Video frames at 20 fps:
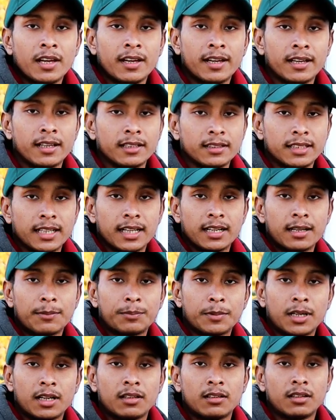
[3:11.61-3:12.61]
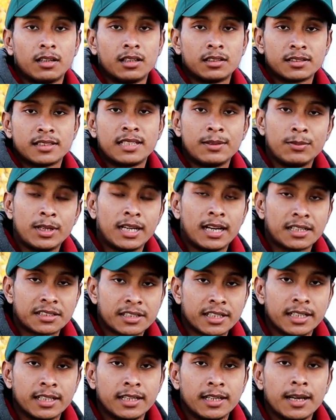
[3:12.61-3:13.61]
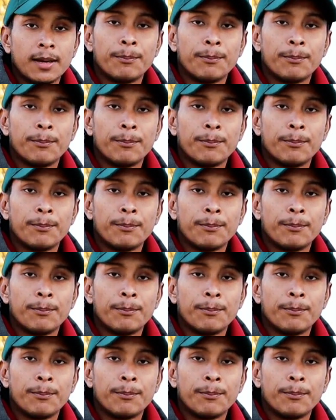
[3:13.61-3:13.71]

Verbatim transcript: হ্যাঁ দেন আপনার সিভিল আসে